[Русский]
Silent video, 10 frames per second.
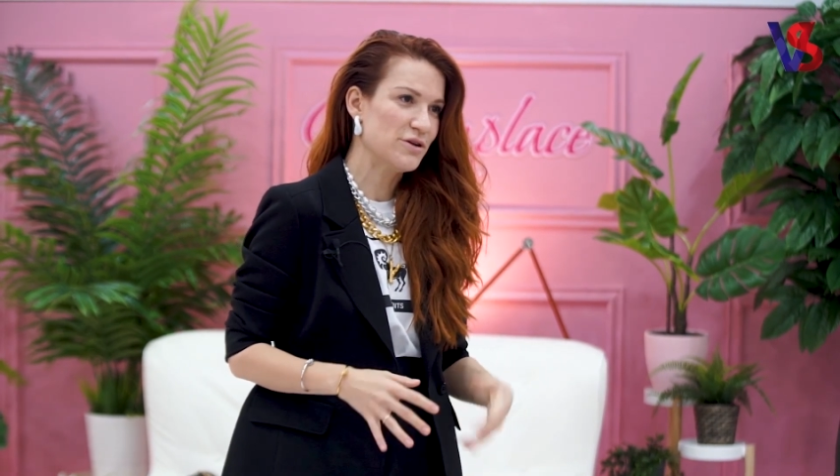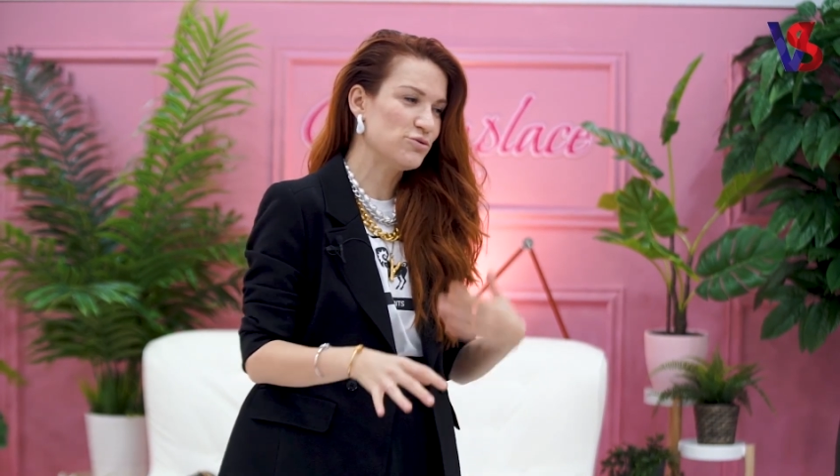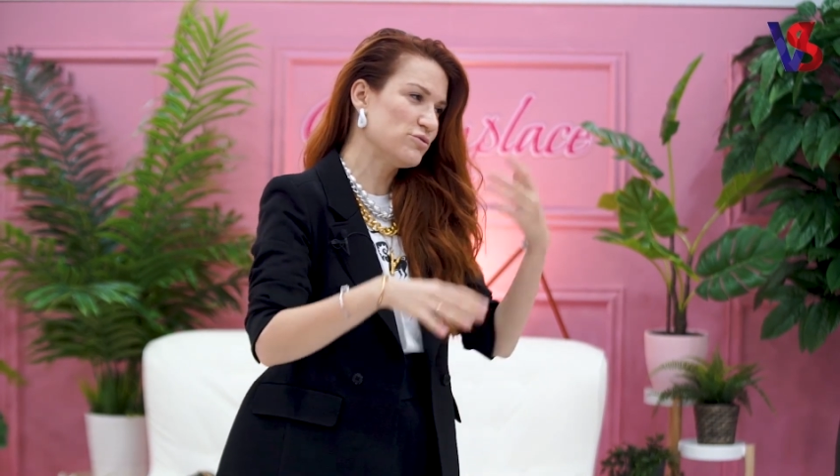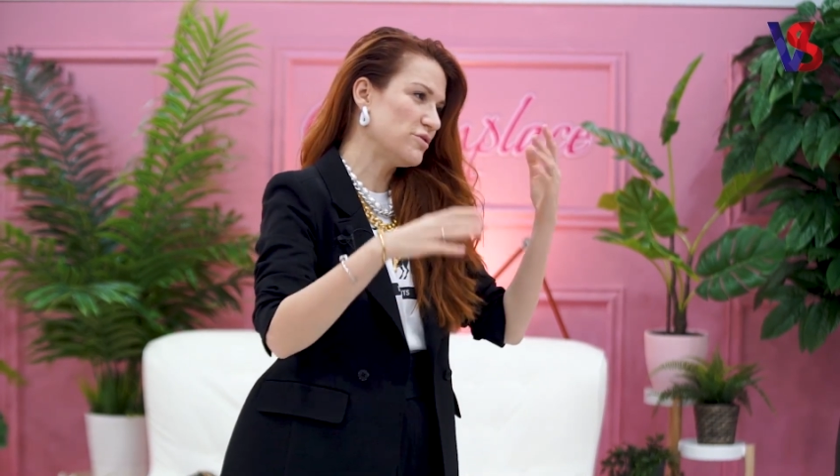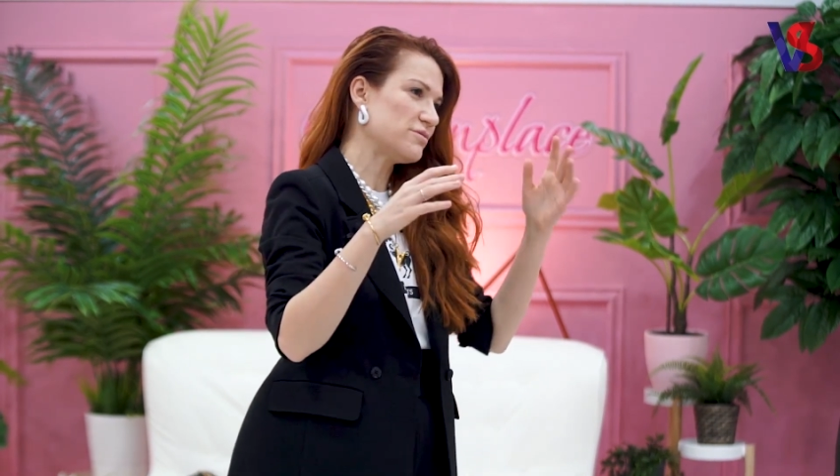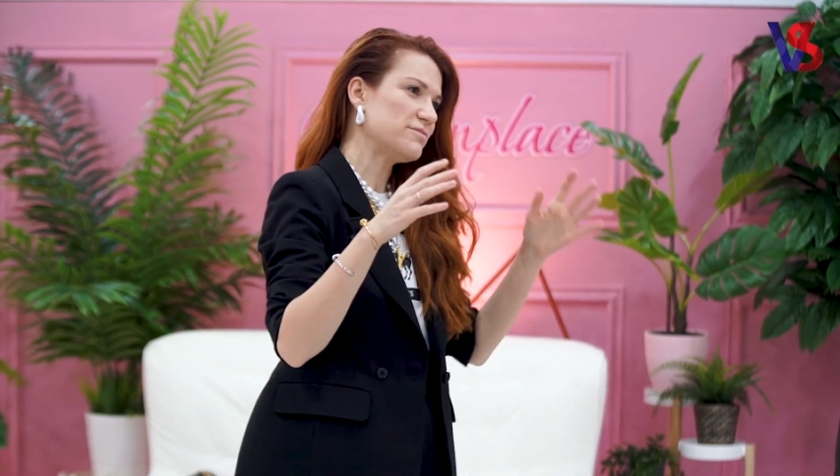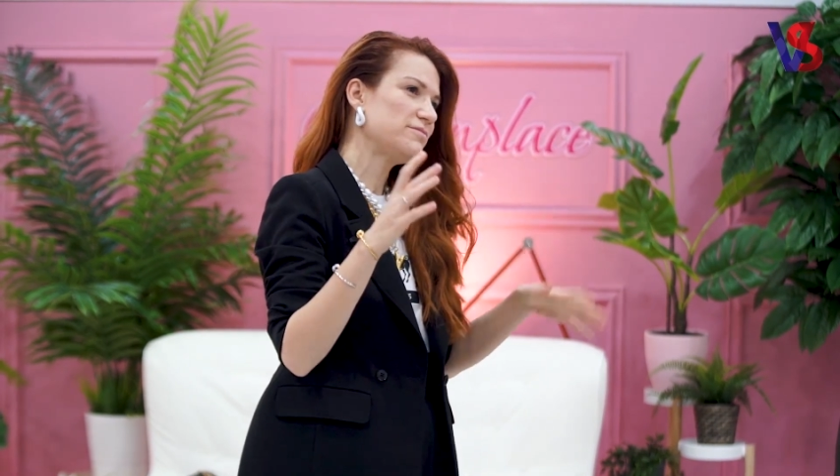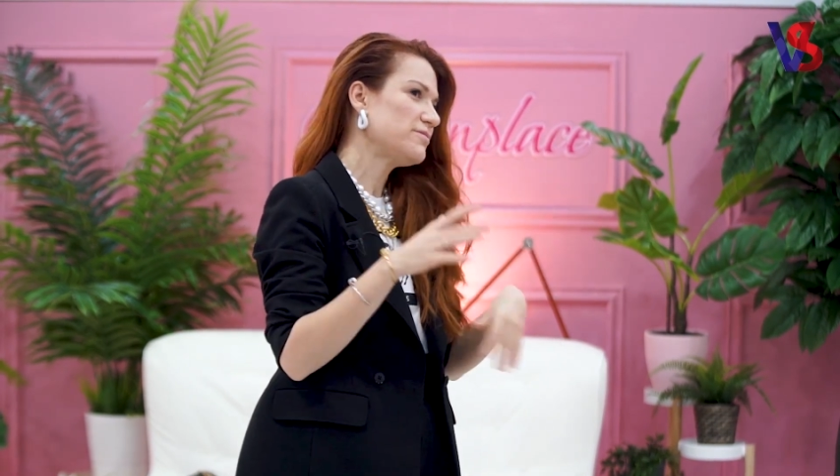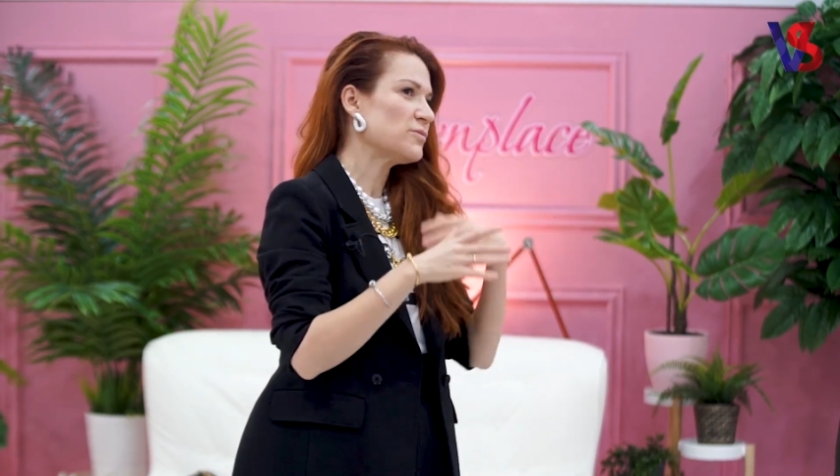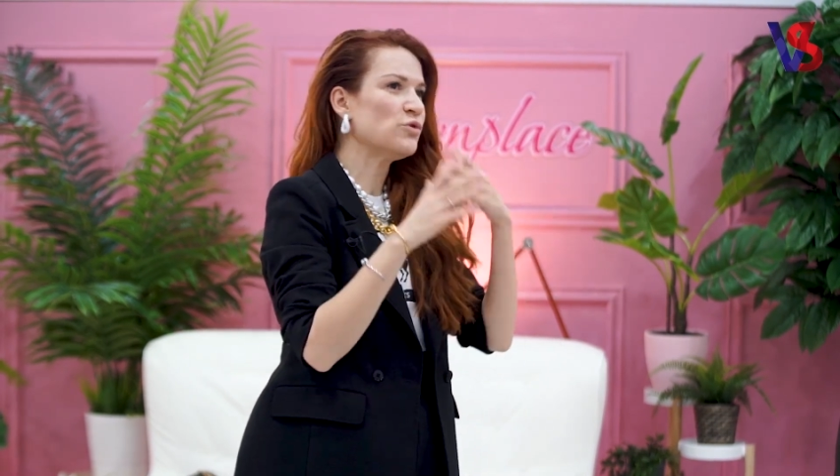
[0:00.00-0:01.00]
Ну и
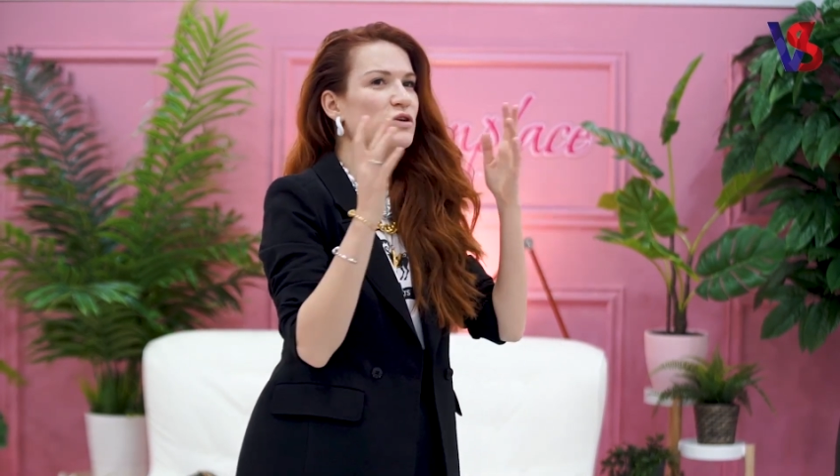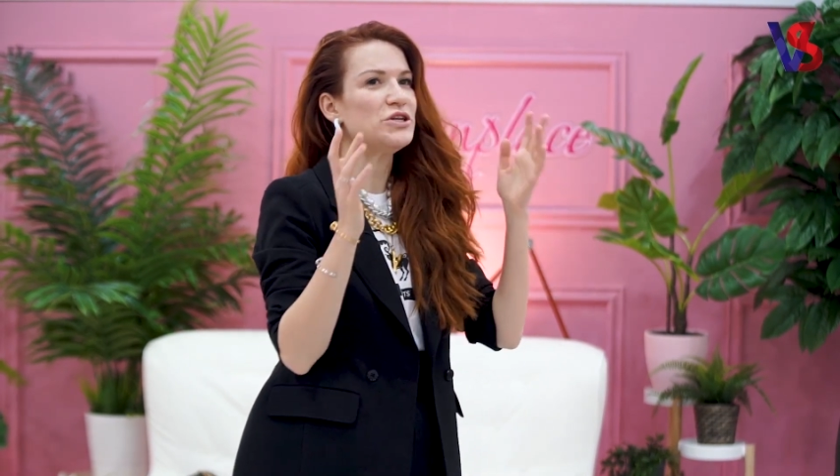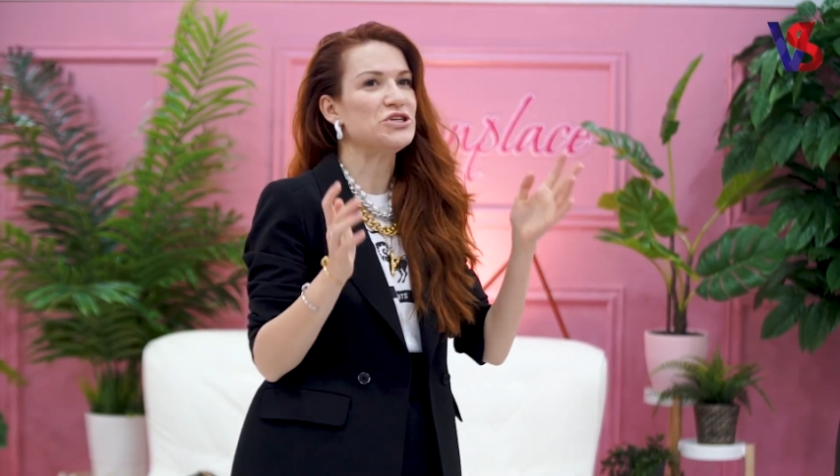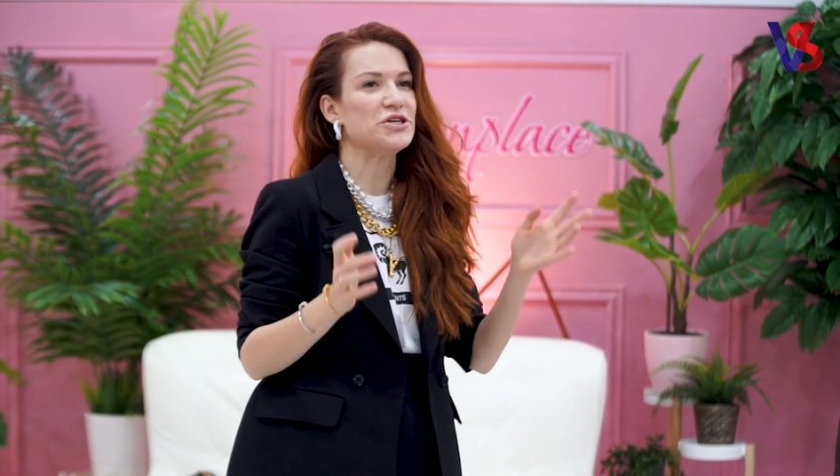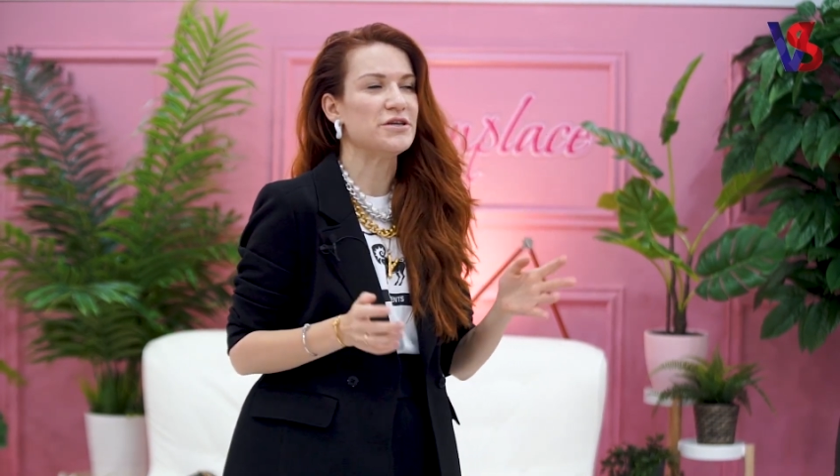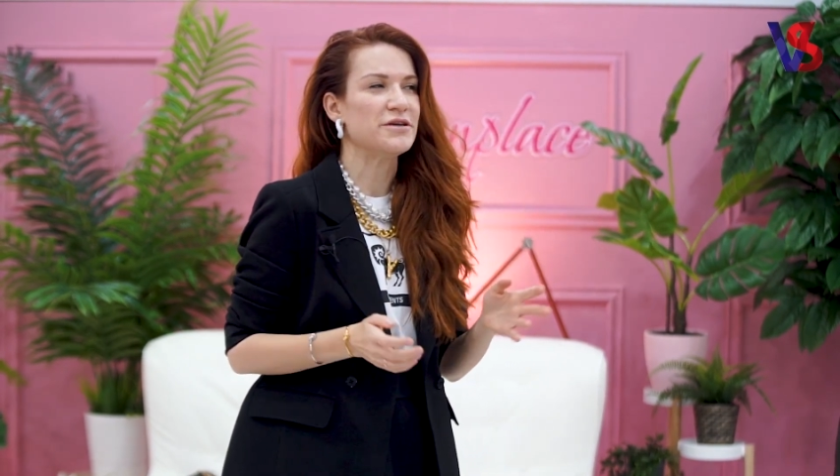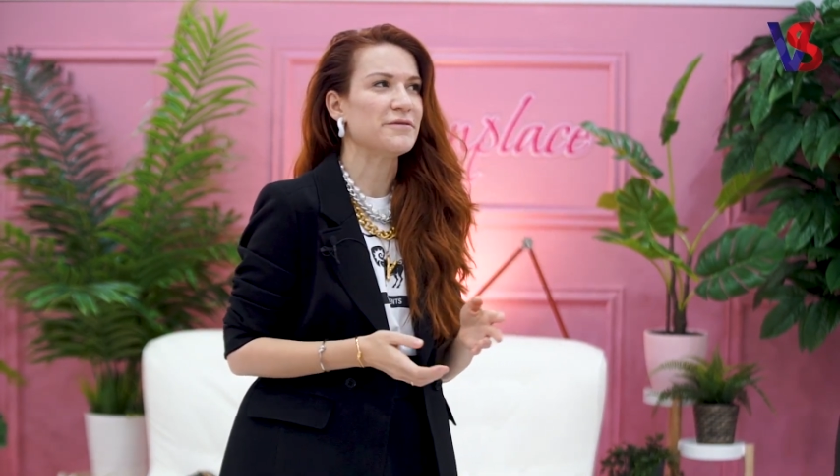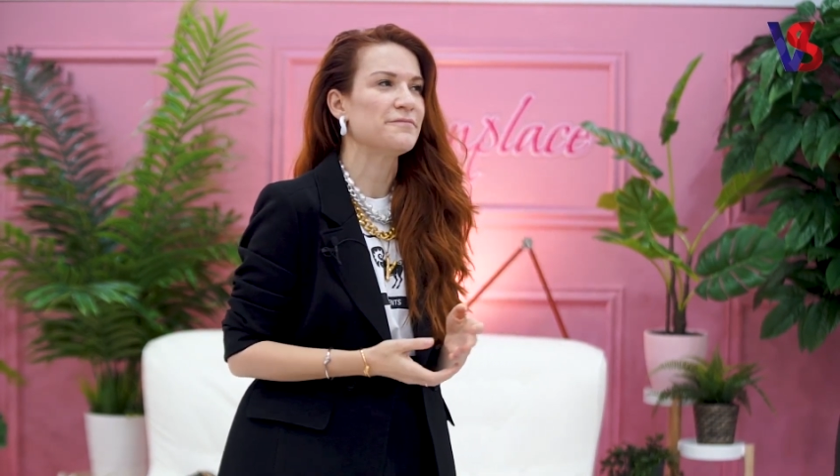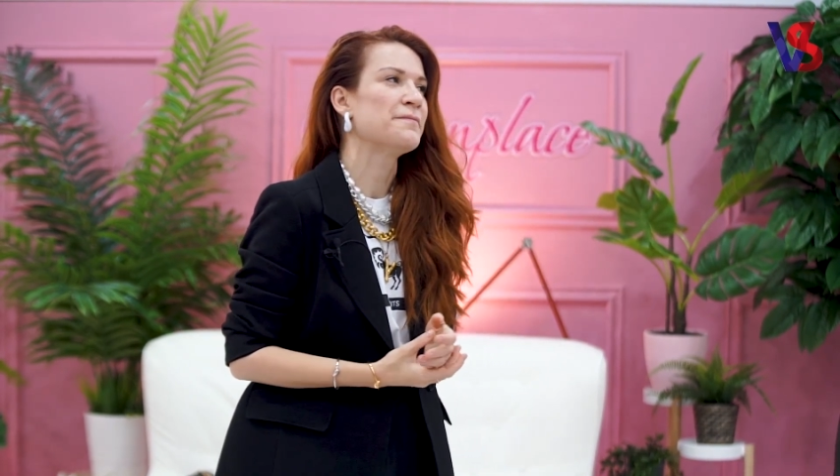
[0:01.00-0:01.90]
увлечение.